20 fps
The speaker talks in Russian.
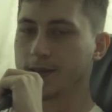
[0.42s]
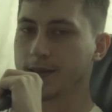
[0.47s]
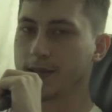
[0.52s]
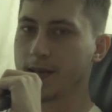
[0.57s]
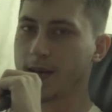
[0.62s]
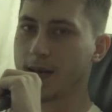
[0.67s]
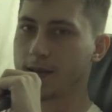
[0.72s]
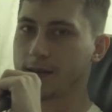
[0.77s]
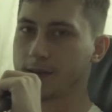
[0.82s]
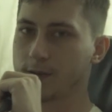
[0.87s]

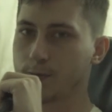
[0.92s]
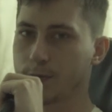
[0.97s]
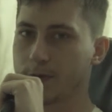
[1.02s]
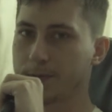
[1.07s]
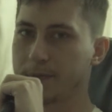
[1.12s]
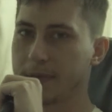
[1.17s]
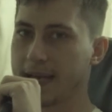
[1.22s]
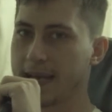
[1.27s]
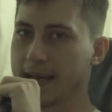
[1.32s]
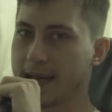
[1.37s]
Так,
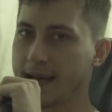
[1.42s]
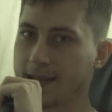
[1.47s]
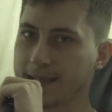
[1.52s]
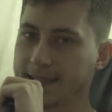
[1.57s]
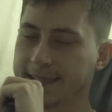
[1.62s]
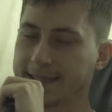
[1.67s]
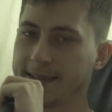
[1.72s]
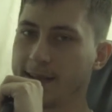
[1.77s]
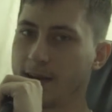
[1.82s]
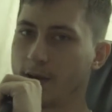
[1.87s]

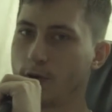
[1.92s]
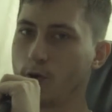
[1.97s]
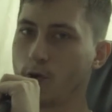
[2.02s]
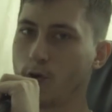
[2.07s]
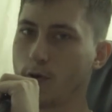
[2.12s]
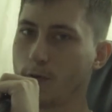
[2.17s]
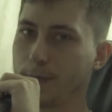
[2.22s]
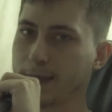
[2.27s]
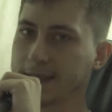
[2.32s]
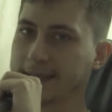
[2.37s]
блядь,
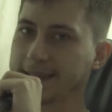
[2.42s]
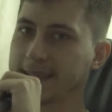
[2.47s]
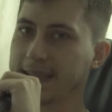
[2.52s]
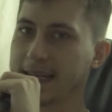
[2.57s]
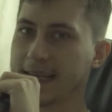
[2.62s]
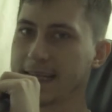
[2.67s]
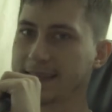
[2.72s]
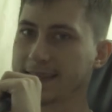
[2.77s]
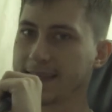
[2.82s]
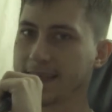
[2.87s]
здорово,
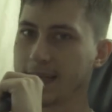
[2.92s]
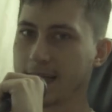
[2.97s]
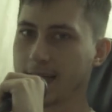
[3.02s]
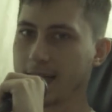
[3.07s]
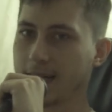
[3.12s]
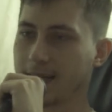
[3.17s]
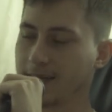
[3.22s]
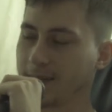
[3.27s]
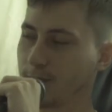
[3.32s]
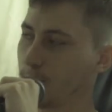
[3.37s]

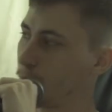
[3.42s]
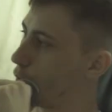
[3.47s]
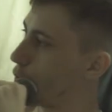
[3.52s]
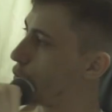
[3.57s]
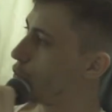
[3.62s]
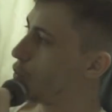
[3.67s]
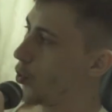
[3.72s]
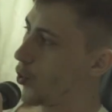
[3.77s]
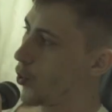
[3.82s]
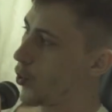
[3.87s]
пацантры.
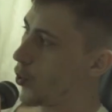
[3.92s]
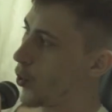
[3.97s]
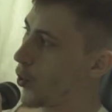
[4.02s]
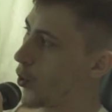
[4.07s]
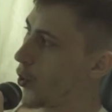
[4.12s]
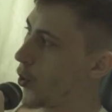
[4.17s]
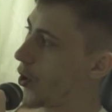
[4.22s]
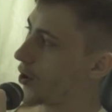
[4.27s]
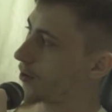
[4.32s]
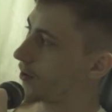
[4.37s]

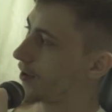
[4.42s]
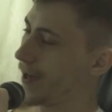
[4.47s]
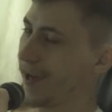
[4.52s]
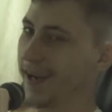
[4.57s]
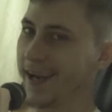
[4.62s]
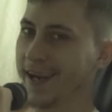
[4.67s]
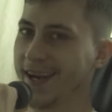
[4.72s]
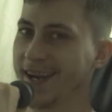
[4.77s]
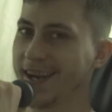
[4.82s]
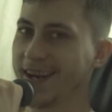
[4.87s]
Вот.
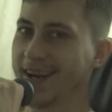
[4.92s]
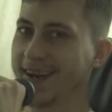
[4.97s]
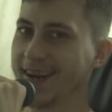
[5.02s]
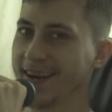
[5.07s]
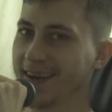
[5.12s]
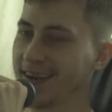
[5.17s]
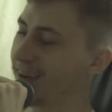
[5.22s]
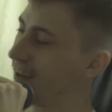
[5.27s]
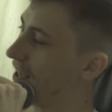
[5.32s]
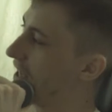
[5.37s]

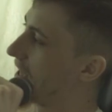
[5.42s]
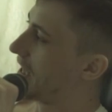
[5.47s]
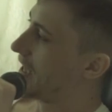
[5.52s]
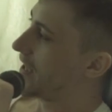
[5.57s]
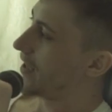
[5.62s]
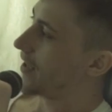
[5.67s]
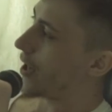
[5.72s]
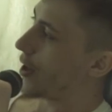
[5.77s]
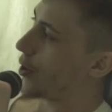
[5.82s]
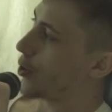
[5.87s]
И...
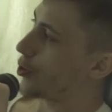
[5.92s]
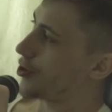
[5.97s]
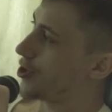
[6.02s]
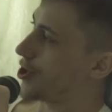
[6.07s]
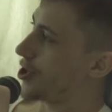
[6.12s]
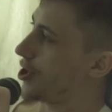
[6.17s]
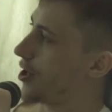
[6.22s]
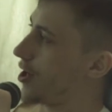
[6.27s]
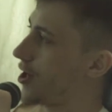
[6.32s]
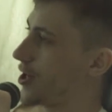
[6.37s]

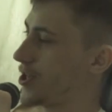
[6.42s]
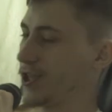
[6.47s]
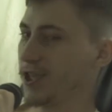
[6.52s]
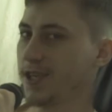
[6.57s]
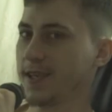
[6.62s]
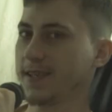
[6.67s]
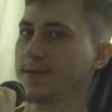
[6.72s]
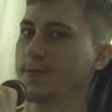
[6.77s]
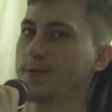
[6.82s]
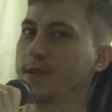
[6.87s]
Короче,
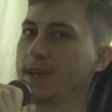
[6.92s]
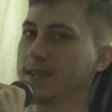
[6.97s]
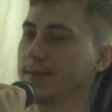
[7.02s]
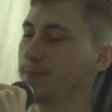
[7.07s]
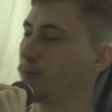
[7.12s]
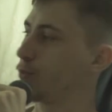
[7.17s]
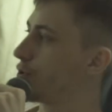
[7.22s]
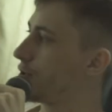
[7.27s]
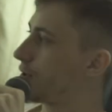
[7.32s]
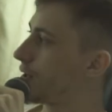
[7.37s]
сейчас у нас
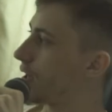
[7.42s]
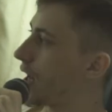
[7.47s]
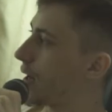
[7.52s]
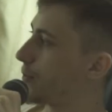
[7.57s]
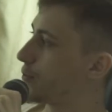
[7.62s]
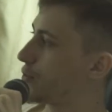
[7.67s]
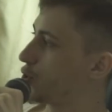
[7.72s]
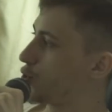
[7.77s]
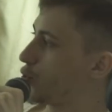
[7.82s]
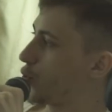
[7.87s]
будет
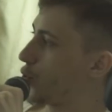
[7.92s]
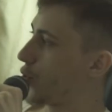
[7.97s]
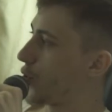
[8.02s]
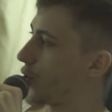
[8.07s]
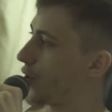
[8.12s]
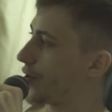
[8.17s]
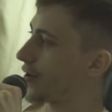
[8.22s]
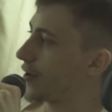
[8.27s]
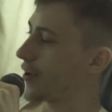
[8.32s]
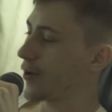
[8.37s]

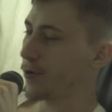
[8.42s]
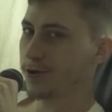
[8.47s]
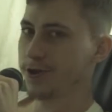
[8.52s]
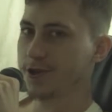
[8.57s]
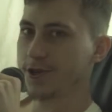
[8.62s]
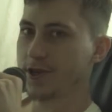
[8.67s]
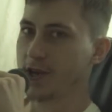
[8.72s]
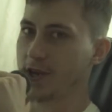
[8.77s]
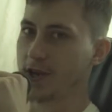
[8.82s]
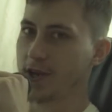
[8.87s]
обзор,
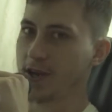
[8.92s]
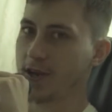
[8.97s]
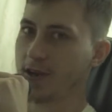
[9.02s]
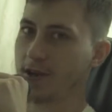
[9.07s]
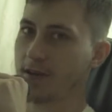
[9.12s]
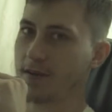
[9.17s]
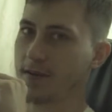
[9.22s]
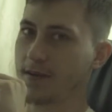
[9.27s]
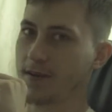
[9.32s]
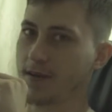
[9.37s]

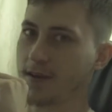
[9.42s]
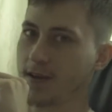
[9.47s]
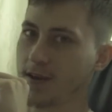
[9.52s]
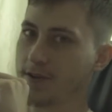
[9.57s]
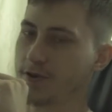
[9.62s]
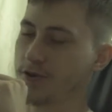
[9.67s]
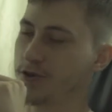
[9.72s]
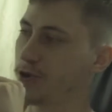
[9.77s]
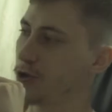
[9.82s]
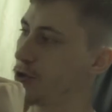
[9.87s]
короче.
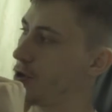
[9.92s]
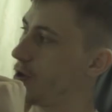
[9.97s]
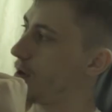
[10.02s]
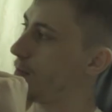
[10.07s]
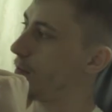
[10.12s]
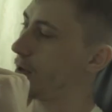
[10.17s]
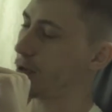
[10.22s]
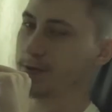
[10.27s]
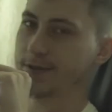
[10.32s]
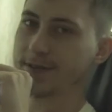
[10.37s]
Еще
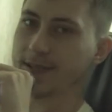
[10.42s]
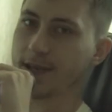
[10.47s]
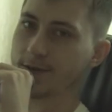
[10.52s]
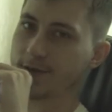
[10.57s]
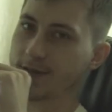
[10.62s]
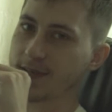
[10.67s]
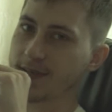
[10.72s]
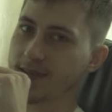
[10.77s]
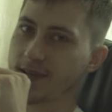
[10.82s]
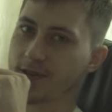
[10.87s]
могу
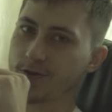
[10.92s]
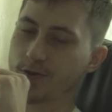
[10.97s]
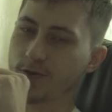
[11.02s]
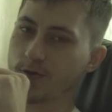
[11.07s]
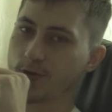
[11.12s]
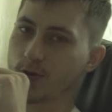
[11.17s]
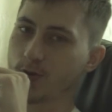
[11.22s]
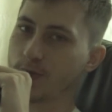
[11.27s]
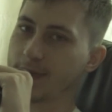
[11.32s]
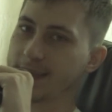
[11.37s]
сразу сказать, что
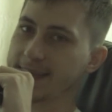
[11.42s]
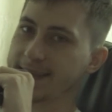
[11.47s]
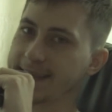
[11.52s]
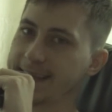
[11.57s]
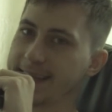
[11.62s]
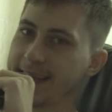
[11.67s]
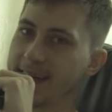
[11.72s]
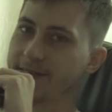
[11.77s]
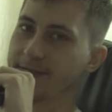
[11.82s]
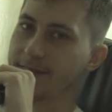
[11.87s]
если у вас
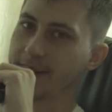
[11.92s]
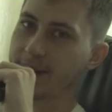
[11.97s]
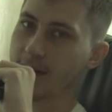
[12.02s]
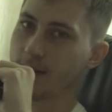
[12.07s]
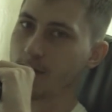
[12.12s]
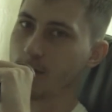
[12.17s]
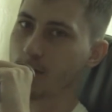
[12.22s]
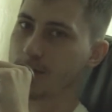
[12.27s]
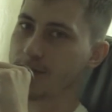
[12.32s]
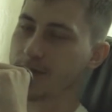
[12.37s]
нервы,
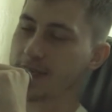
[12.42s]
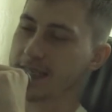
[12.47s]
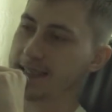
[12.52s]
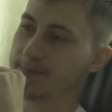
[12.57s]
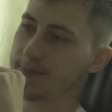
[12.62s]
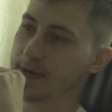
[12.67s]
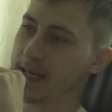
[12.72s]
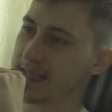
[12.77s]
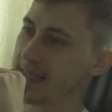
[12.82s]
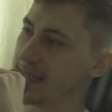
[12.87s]
короче,
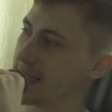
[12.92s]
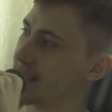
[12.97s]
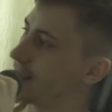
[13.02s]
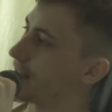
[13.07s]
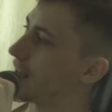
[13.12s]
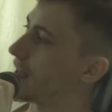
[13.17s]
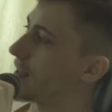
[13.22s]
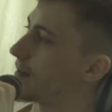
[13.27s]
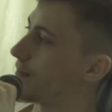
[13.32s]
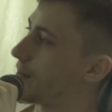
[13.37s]

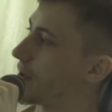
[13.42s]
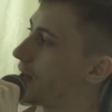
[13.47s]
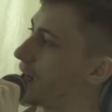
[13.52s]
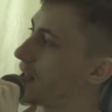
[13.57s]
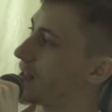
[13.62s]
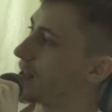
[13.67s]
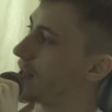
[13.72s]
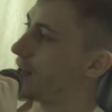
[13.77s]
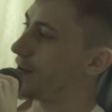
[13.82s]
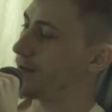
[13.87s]
смотрите на этом
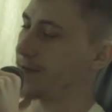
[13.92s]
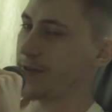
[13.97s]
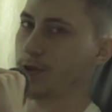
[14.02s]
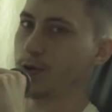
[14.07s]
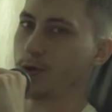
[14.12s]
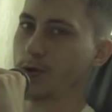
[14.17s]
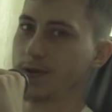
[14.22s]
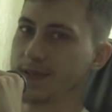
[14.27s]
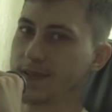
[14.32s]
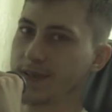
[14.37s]
канале
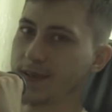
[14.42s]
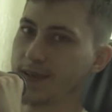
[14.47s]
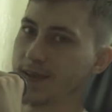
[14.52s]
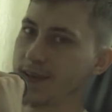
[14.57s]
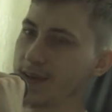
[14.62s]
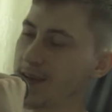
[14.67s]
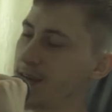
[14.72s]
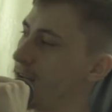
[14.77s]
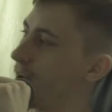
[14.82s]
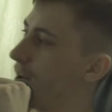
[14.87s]

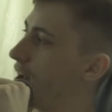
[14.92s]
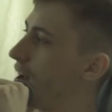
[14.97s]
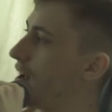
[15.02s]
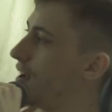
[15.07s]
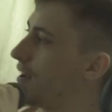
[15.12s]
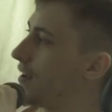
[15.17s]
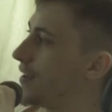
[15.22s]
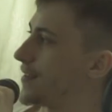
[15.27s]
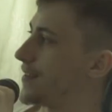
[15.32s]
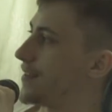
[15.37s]
видосики
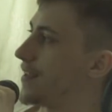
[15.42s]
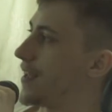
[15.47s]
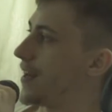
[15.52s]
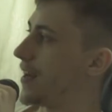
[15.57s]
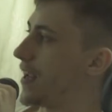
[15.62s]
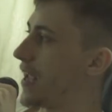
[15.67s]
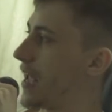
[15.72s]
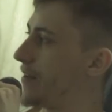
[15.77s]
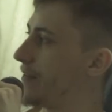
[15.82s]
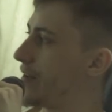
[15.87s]
с
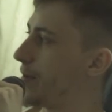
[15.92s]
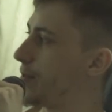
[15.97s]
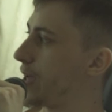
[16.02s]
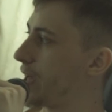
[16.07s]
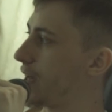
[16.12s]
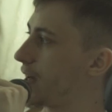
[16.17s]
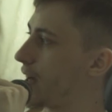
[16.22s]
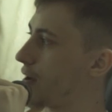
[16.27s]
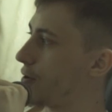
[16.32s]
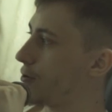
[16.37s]
деревьями,
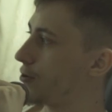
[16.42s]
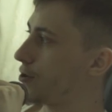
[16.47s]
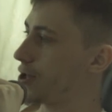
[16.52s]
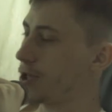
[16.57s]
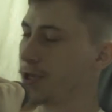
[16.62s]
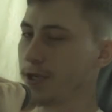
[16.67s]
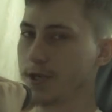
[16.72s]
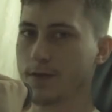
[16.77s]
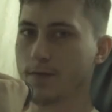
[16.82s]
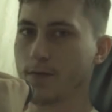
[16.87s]

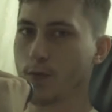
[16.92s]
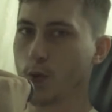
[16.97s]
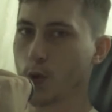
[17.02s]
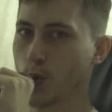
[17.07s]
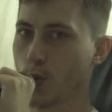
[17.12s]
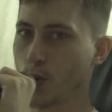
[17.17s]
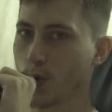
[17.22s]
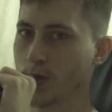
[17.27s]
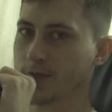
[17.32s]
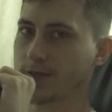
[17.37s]
короче,
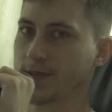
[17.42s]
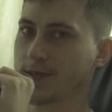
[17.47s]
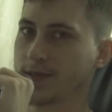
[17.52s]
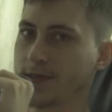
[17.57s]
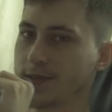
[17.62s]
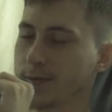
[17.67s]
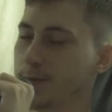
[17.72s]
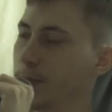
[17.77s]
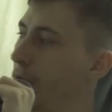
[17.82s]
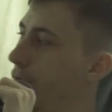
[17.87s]
вот,
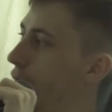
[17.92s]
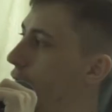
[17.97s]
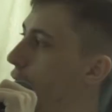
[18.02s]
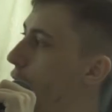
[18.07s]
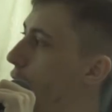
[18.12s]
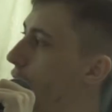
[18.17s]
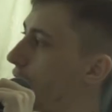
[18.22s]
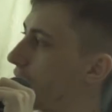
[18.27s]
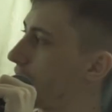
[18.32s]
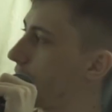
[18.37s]
с
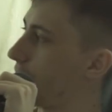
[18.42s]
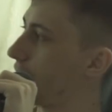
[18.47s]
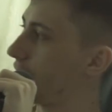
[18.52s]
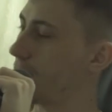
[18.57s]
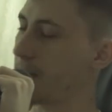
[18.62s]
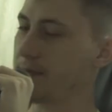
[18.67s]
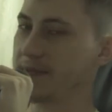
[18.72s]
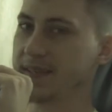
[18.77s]
березками там